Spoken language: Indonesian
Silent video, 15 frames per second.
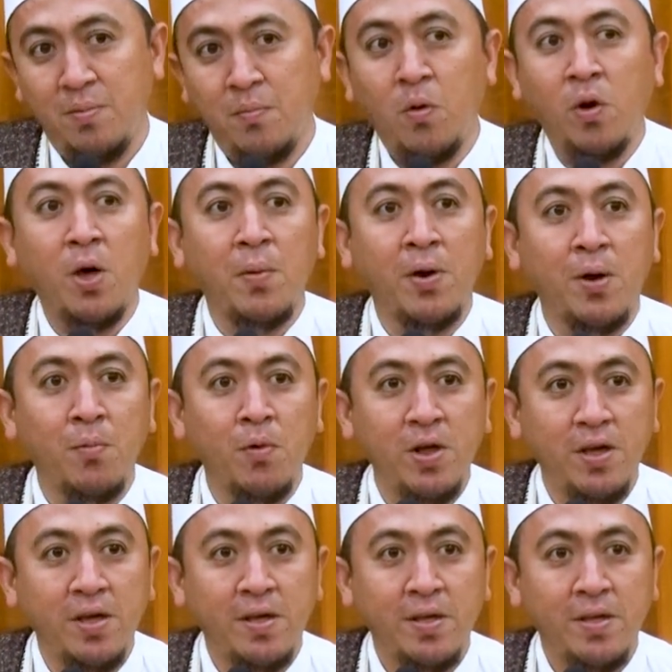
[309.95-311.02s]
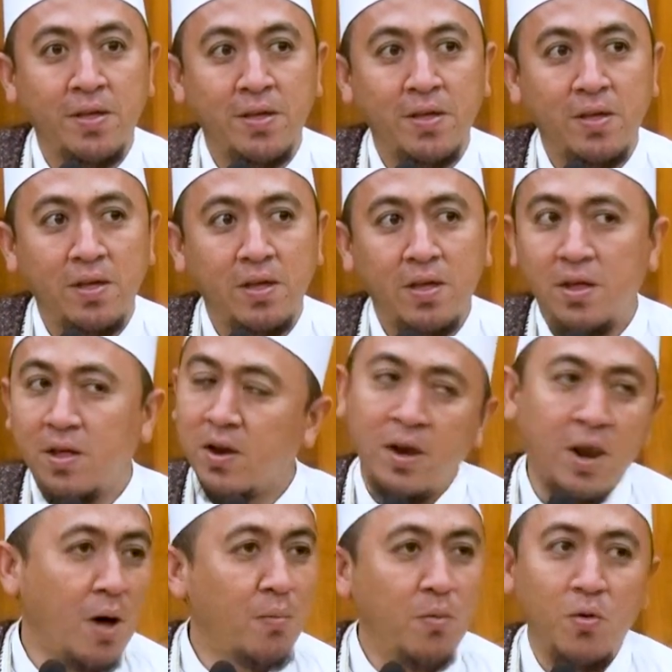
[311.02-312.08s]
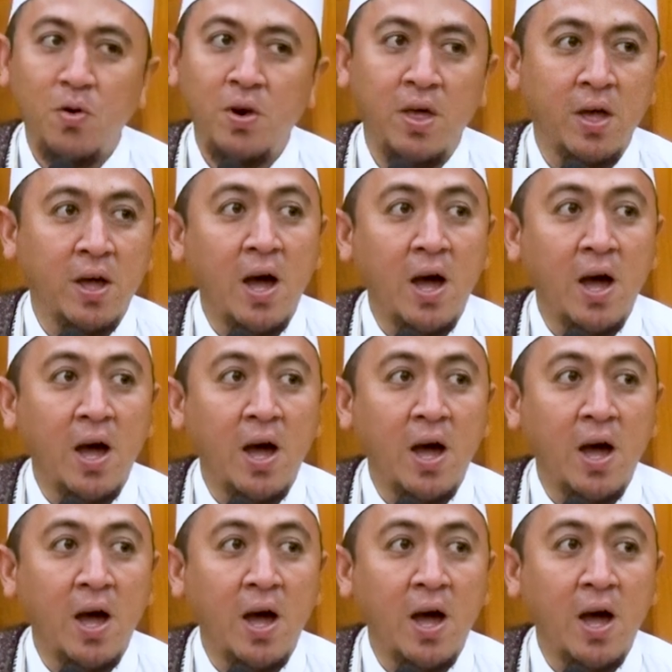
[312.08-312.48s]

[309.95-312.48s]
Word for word: Boleh apa tidak boleh? Tidak boleh.